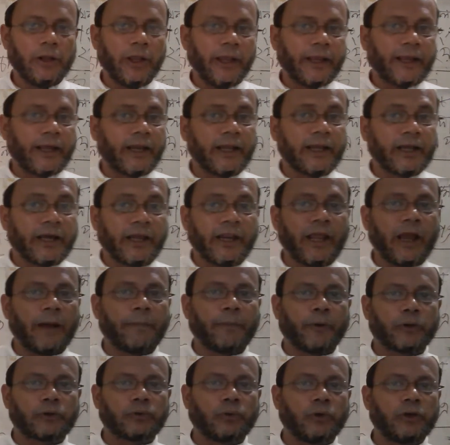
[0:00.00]
এখানে
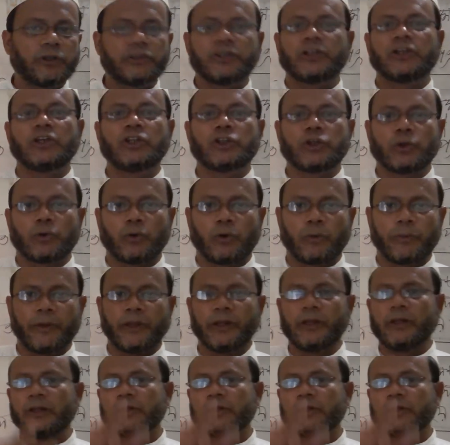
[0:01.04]
ক্রিয়াপদগুলি চিহ্নিত করবে